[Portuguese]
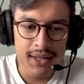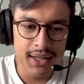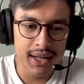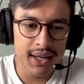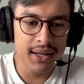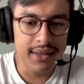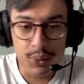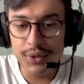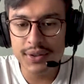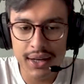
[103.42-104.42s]
e, é, e, tem um
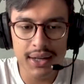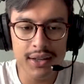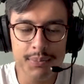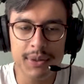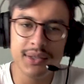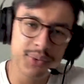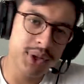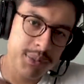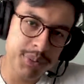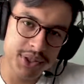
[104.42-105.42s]
Instagram específico que
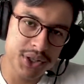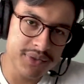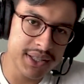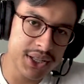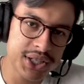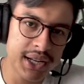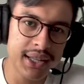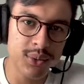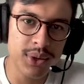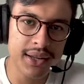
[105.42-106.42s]
depois a gente vai deixar aqui
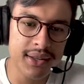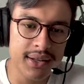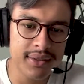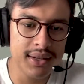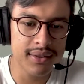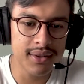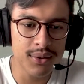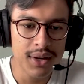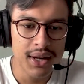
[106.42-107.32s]
no link da descrição,